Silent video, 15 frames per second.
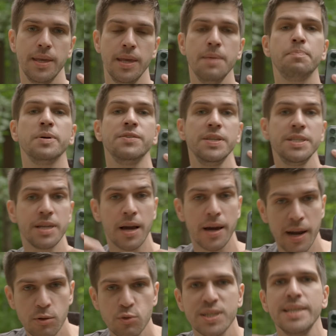и подведите к
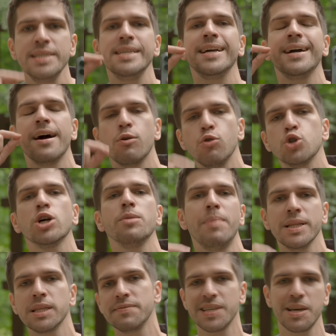экрану ценителей хороших
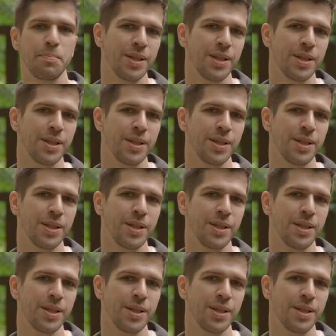банковских